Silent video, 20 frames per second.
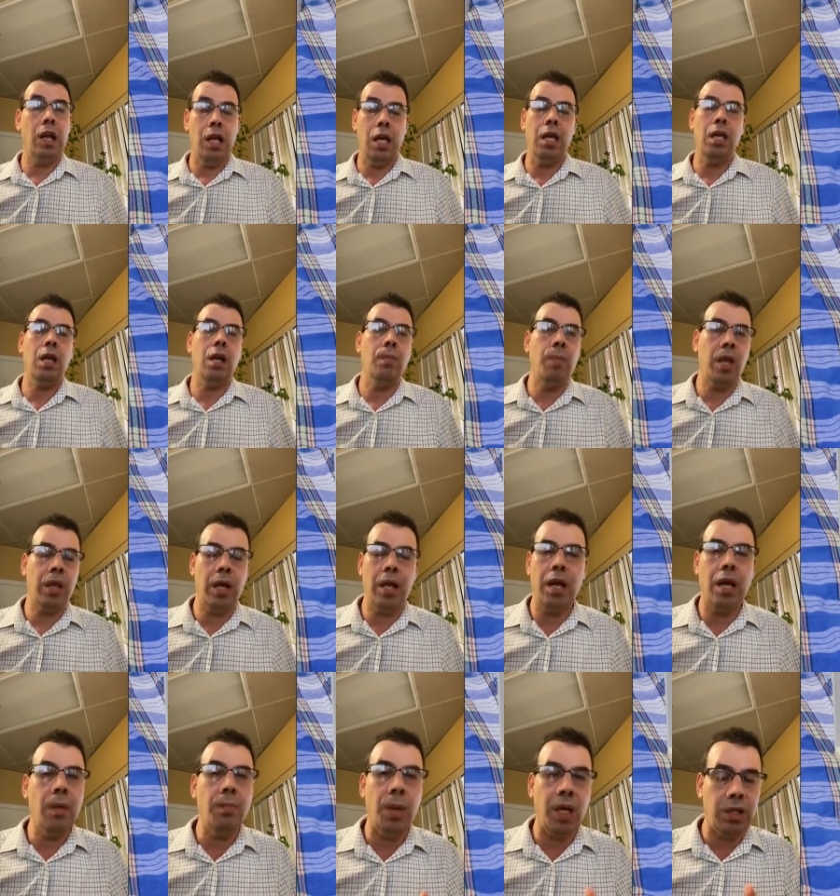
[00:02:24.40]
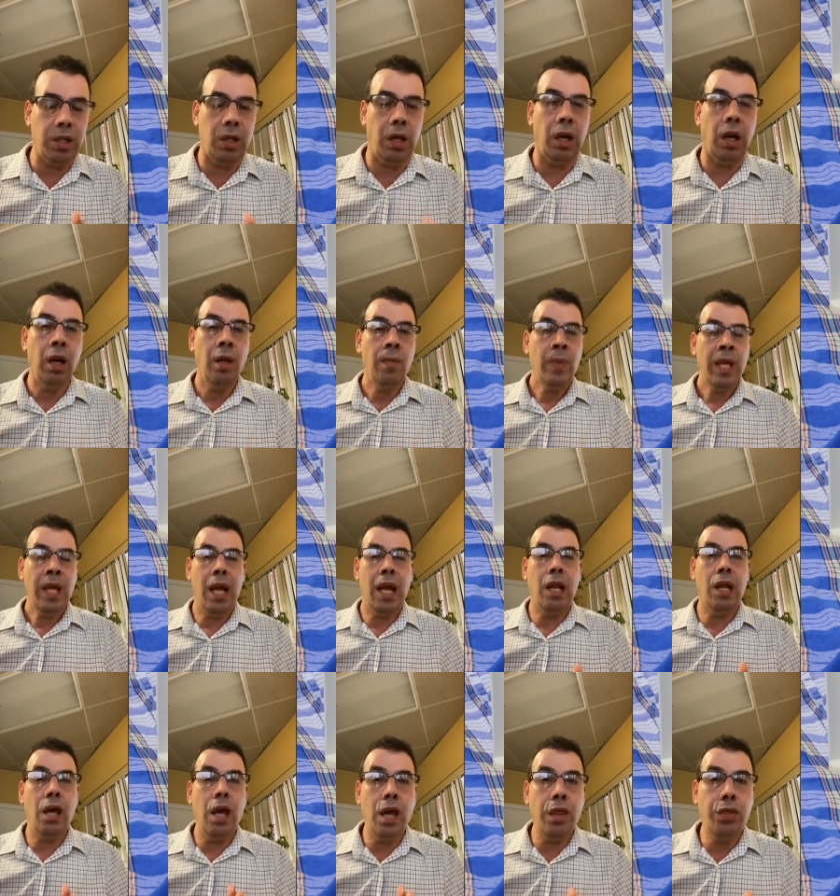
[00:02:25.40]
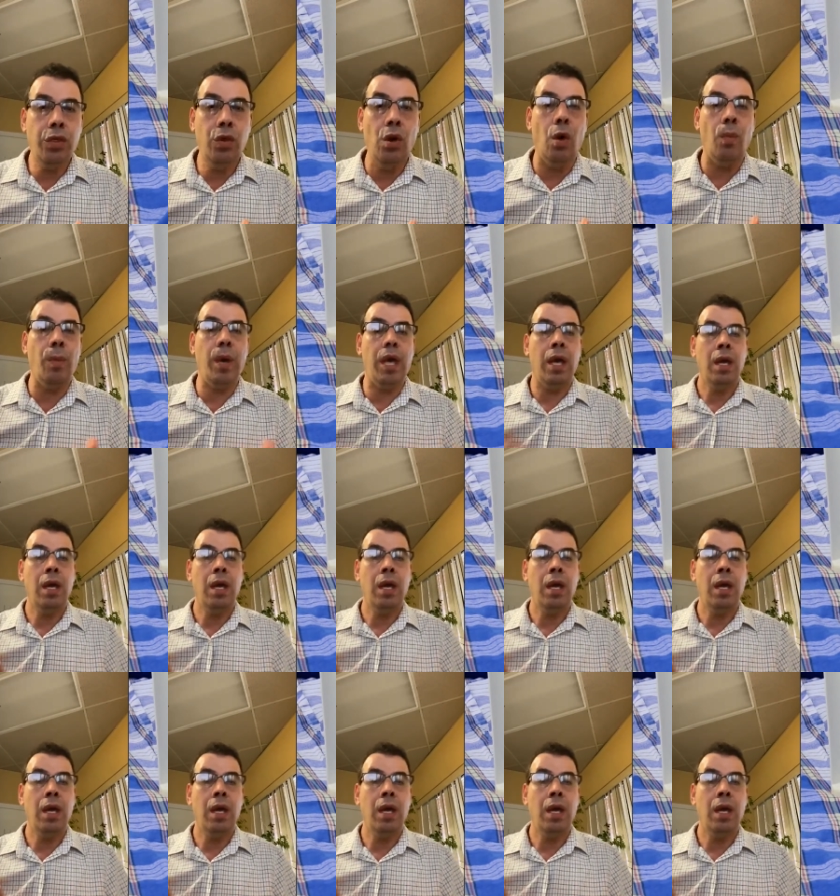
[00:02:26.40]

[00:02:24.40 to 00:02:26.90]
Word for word: هي مثلا البصل الثومي